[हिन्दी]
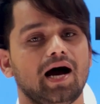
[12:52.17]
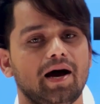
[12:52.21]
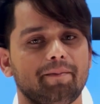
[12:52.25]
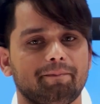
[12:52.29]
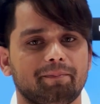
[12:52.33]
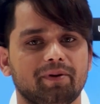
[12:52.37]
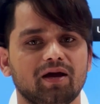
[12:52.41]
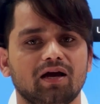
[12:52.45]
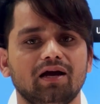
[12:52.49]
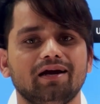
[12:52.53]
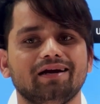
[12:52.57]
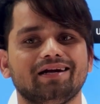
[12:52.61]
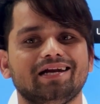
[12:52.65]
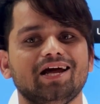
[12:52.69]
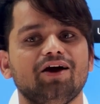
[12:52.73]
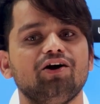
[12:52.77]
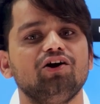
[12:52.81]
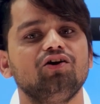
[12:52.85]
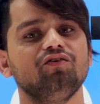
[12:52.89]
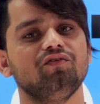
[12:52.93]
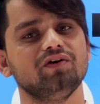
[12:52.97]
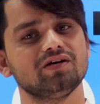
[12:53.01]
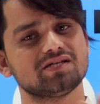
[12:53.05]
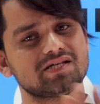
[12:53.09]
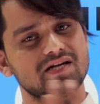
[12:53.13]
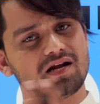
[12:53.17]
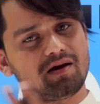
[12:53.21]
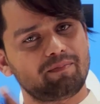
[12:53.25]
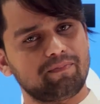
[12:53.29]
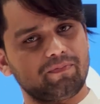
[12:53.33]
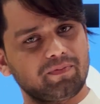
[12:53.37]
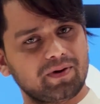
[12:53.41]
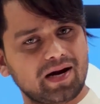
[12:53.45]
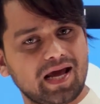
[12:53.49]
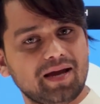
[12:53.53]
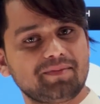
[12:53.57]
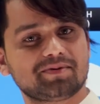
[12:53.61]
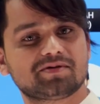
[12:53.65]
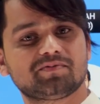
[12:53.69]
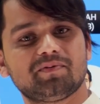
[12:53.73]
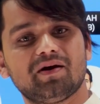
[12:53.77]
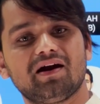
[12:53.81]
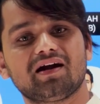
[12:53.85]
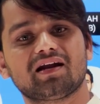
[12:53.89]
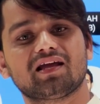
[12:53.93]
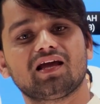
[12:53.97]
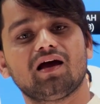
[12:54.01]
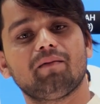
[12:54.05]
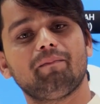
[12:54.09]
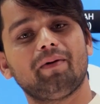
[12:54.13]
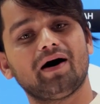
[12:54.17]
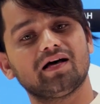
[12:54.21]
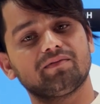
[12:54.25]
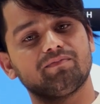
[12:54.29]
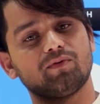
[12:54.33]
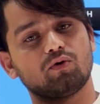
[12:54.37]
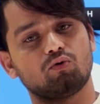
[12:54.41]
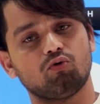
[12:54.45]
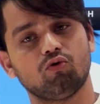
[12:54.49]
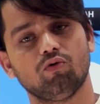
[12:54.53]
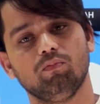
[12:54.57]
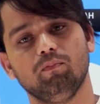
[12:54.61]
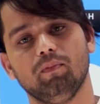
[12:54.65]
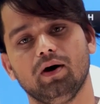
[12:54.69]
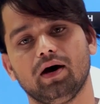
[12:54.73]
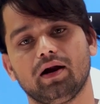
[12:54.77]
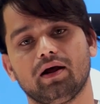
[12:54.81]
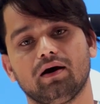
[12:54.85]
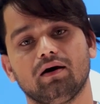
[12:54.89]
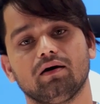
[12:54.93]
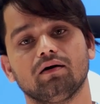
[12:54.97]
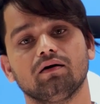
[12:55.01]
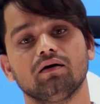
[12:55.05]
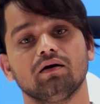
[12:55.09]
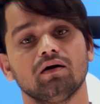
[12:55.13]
आपके डेविड वीज ने टाइम स्पेंड किया बाद में खूब मारा